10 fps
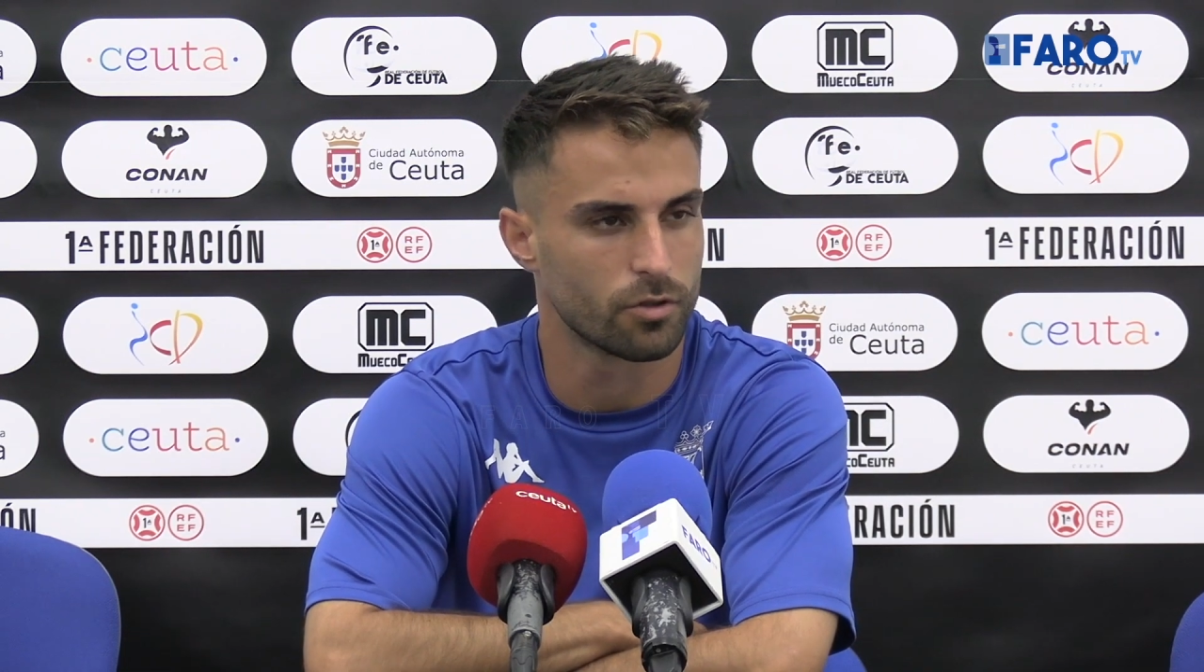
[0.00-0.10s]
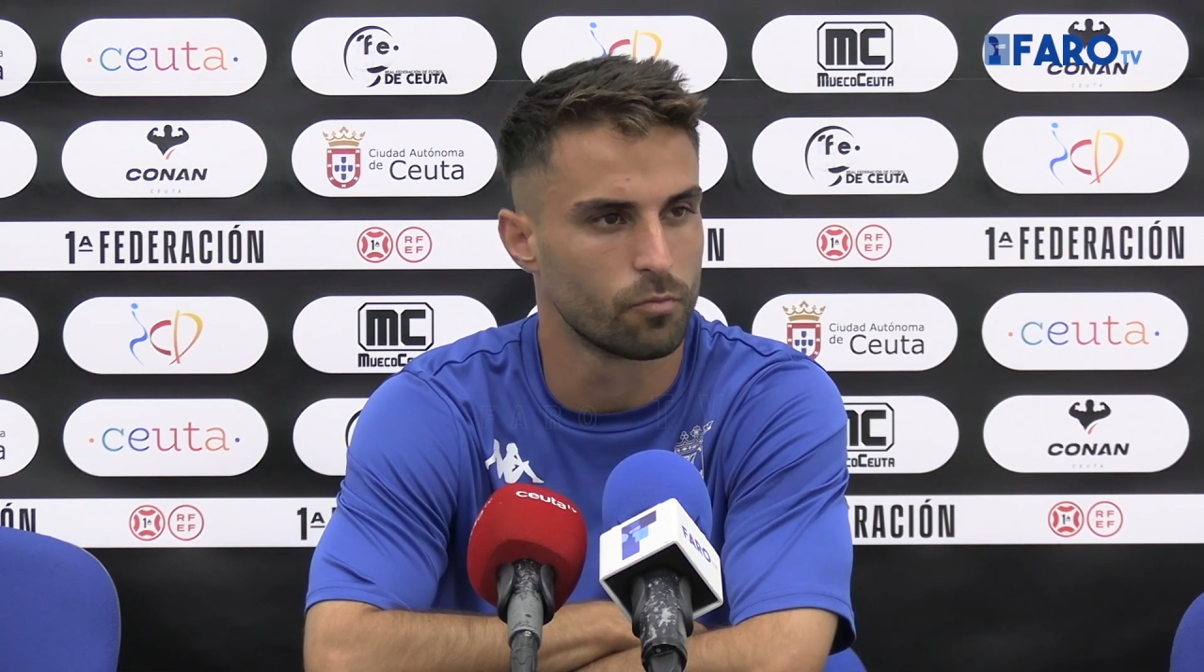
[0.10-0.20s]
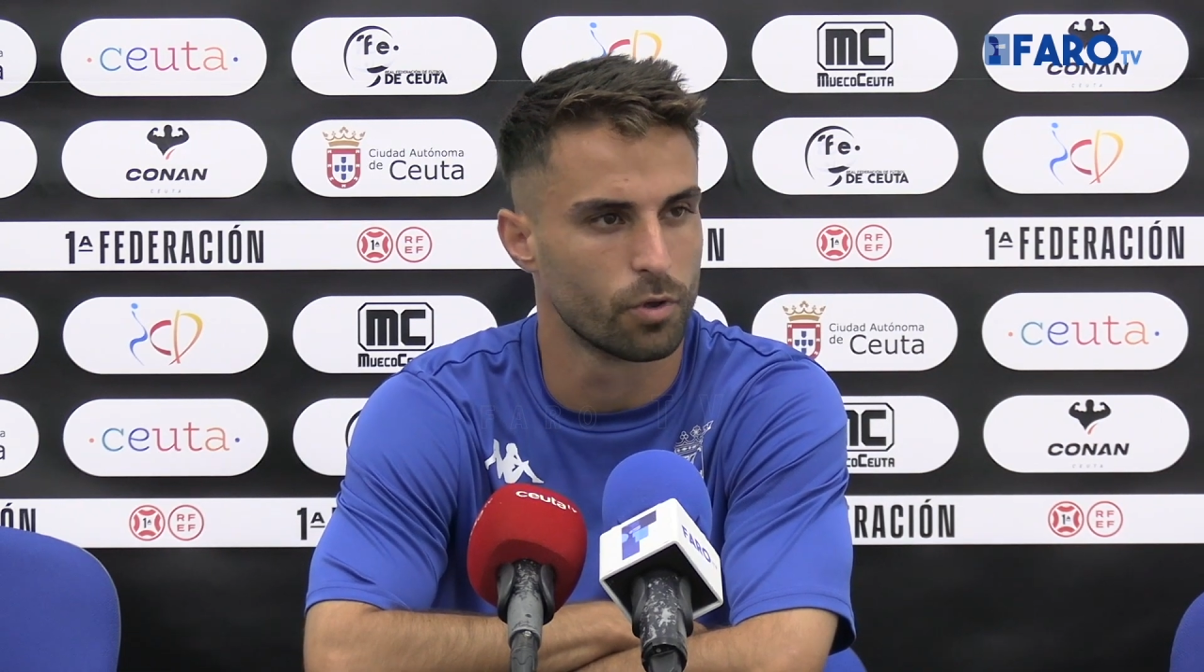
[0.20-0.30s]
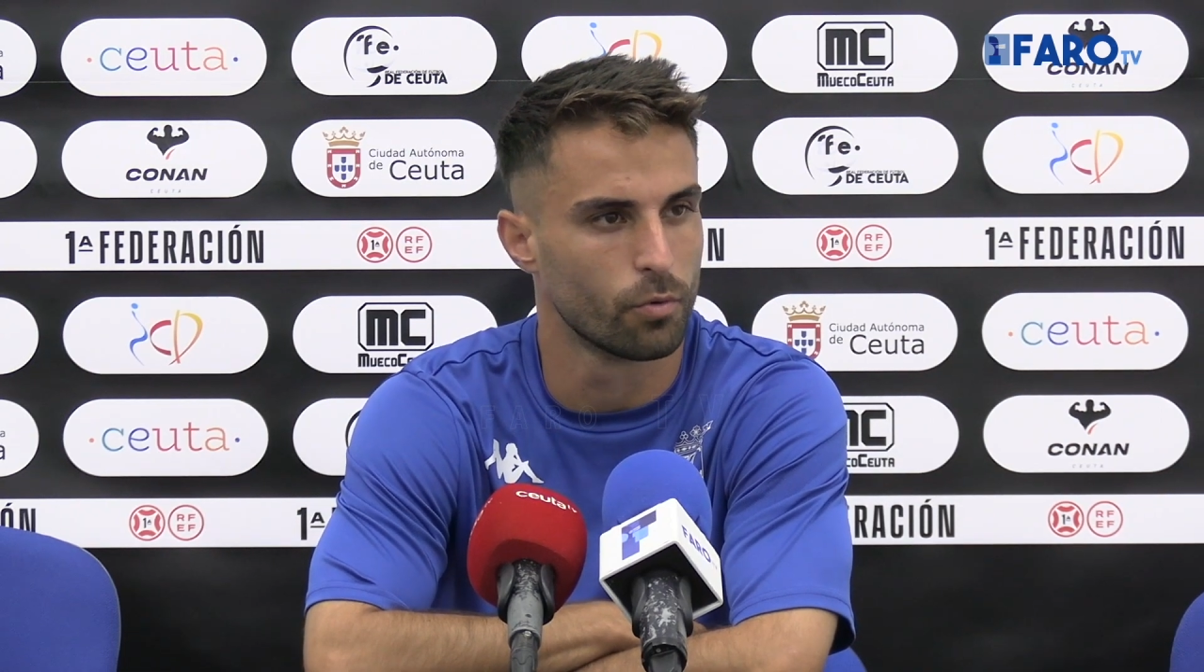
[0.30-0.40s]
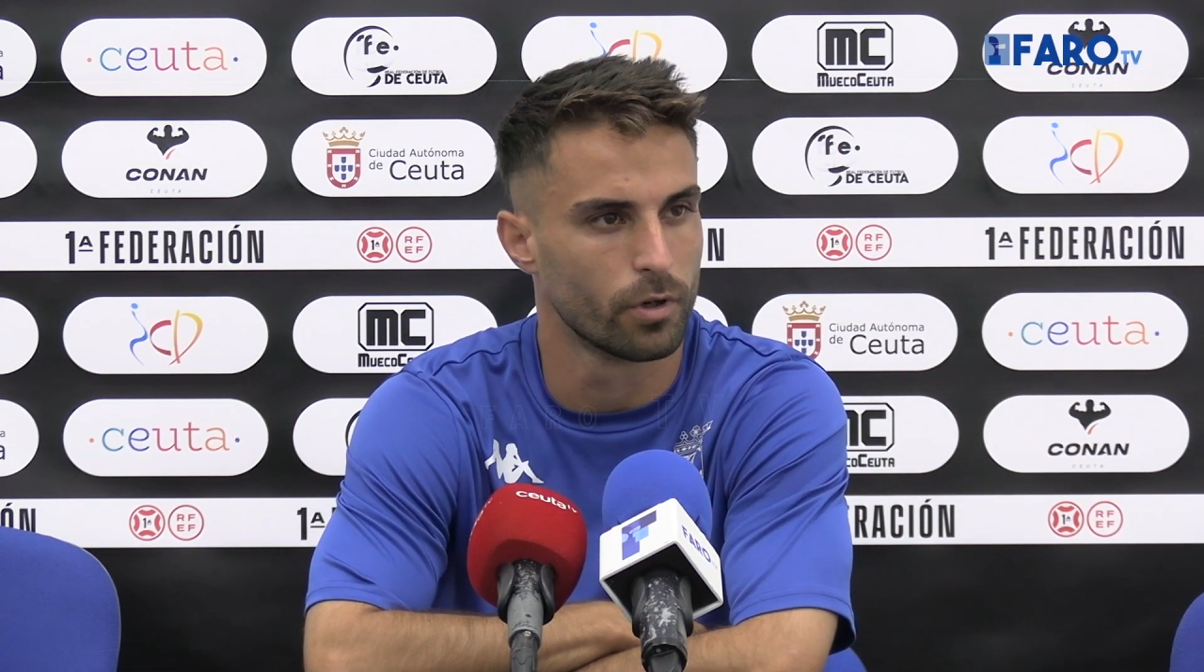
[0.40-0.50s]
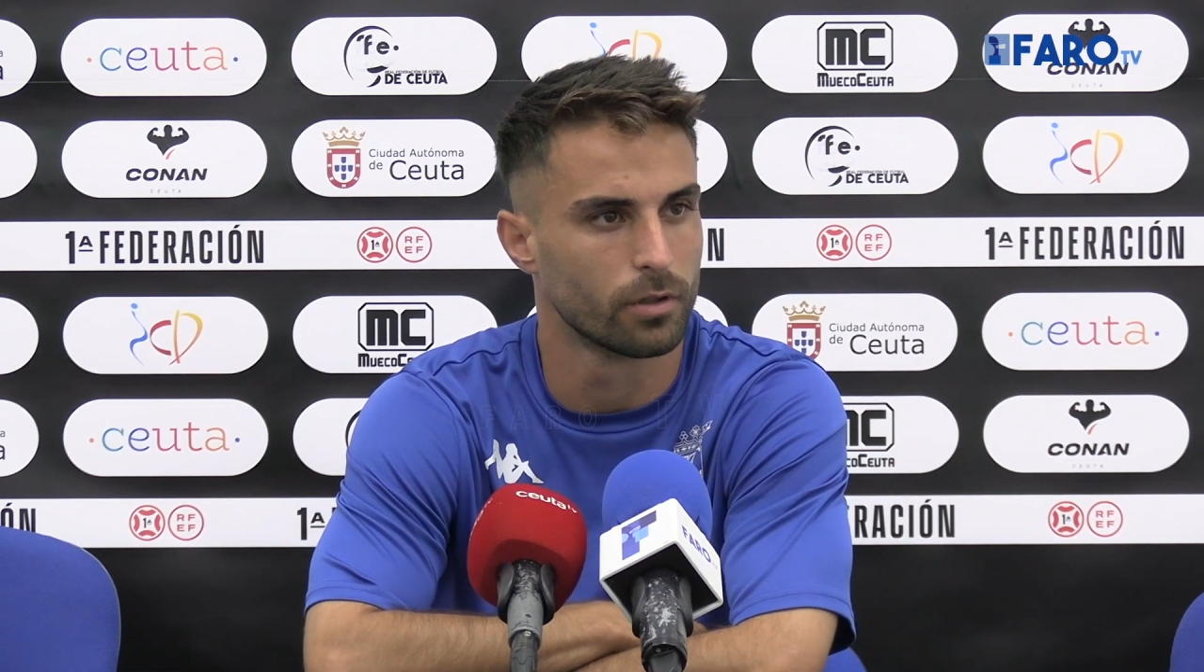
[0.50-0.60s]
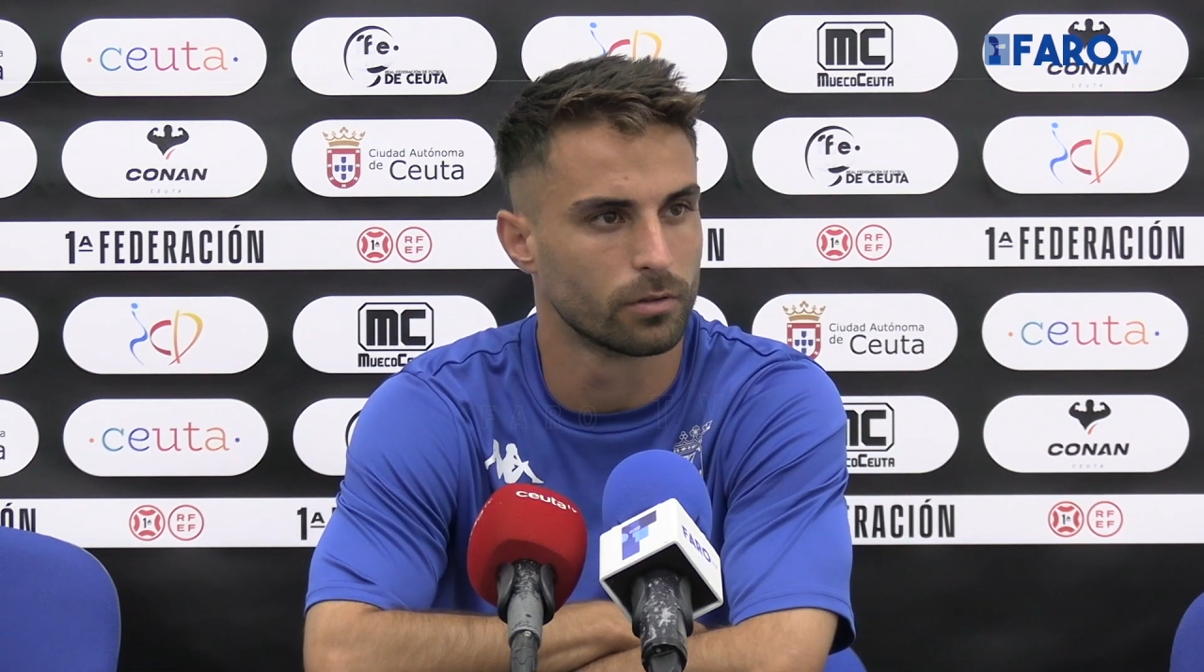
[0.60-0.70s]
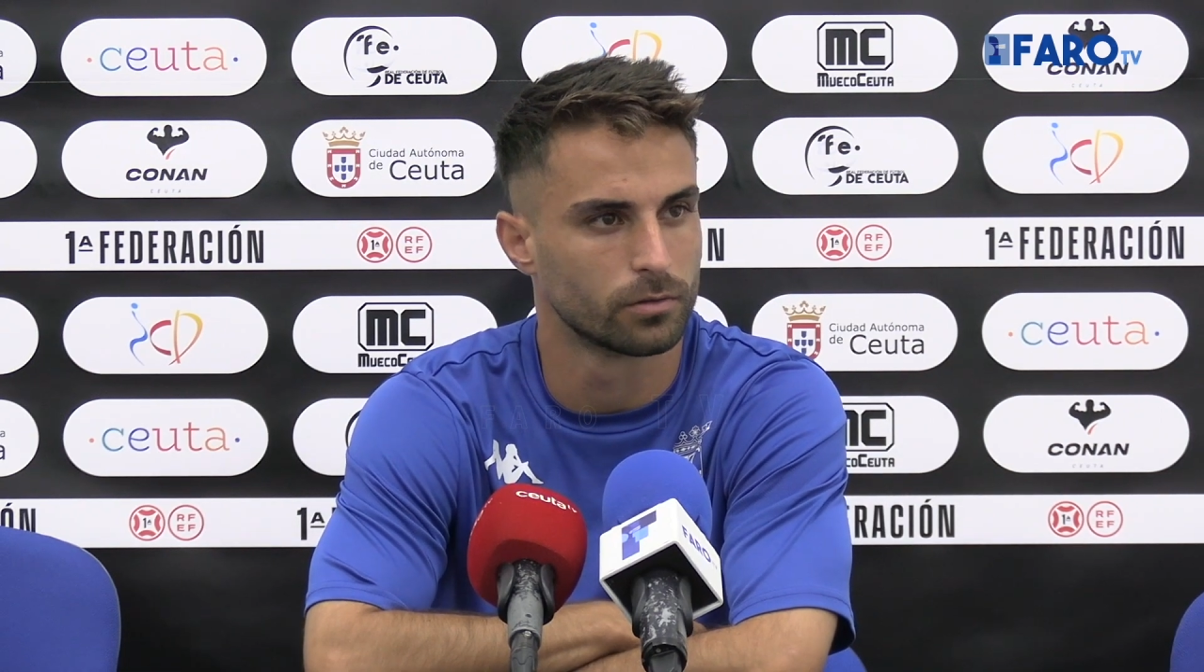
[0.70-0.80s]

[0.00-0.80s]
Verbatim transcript: muy bueno.